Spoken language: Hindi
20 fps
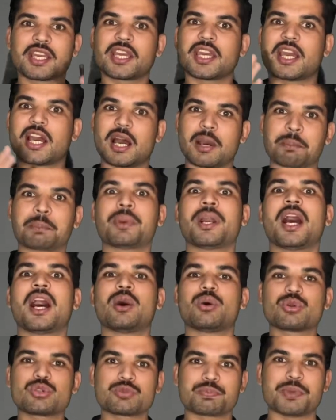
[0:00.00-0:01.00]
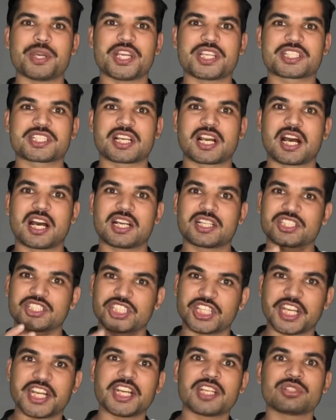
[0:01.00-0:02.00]
कि अपना उस पेज का
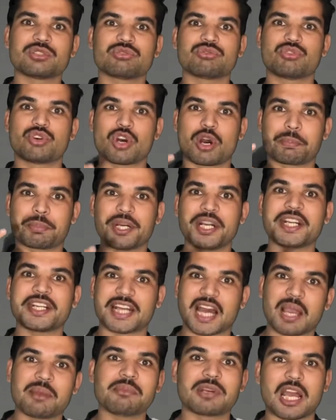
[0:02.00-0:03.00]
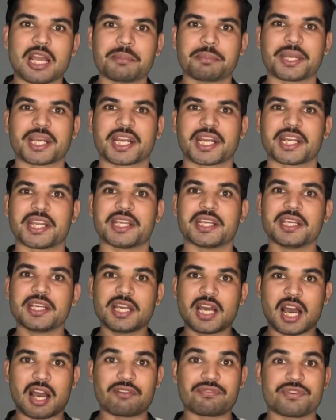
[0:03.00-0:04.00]
शेयरिंग वो अपने लाइन पे करें
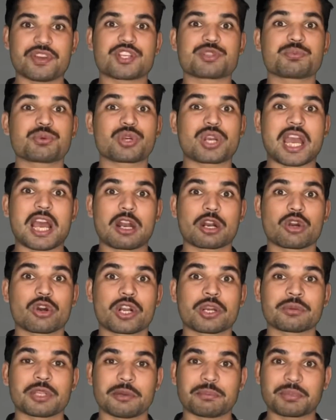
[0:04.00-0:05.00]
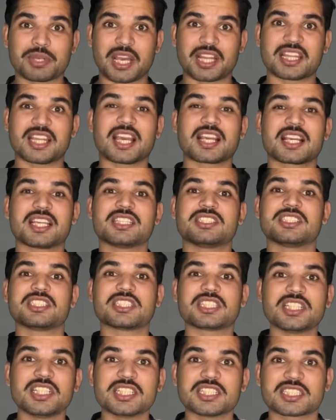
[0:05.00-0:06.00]
अब फेसबुक का एल्गोरिथम कहता है कि
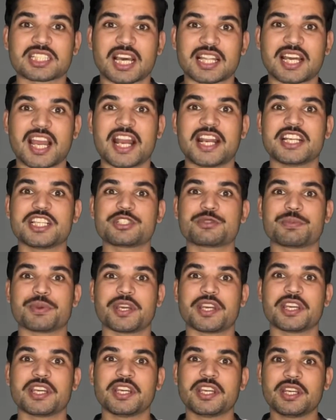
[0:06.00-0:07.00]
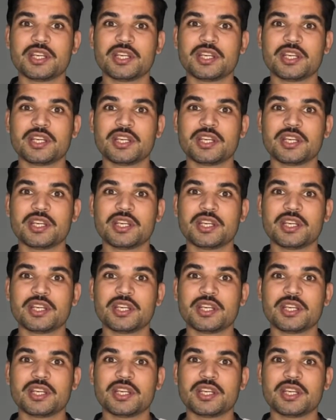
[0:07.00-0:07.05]
जितनी ज़्यादा आईडीज़ पे